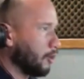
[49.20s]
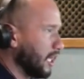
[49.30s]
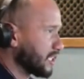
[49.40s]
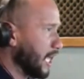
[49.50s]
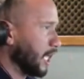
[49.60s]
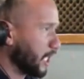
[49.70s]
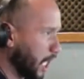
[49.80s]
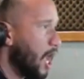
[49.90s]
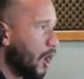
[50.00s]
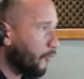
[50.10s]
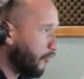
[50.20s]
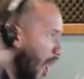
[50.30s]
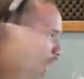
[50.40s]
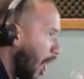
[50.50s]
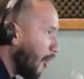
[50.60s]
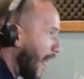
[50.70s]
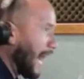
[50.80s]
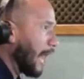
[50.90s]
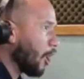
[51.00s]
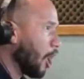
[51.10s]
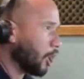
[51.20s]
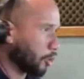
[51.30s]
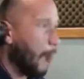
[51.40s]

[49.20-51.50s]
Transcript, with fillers: Luiz Henrique. Voa, garoto!